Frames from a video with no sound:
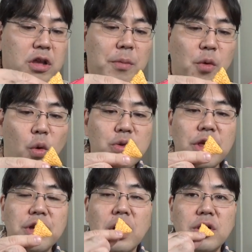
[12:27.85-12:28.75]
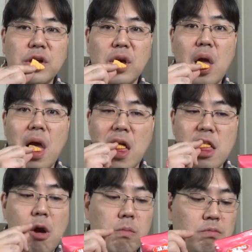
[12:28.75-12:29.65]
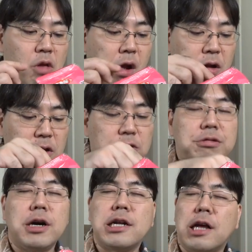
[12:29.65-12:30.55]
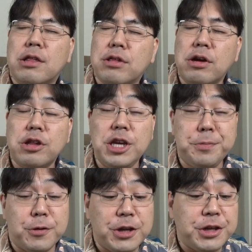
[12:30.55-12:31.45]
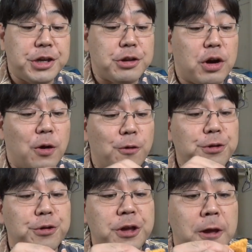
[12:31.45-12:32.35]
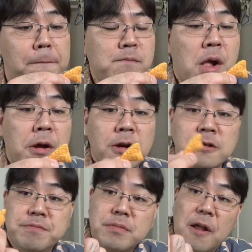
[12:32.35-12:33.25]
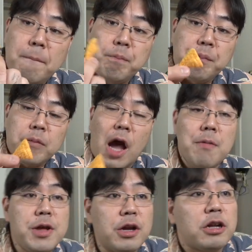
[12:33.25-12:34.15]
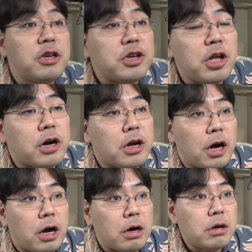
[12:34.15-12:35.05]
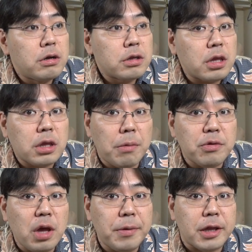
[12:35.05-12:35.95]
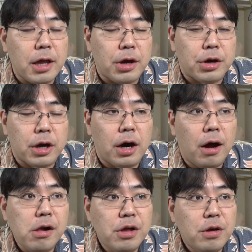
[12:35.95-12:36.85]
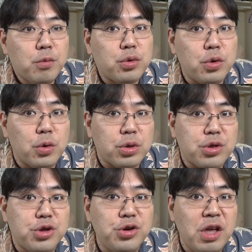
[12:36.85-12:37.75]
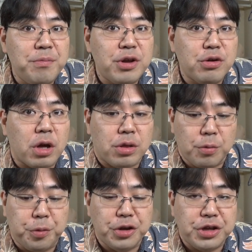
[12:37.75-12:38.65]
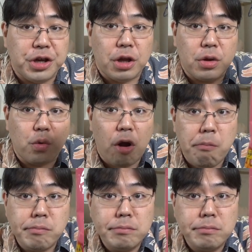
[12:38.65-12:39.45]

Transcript: 多分同じ感じ。うん。うわ懐かしいポリンキーとか、本当に。アメリカに来てから、多分食べてないから、もうそれこそ10年ぶりぐらいですよ、ポリンキーなんで、これ。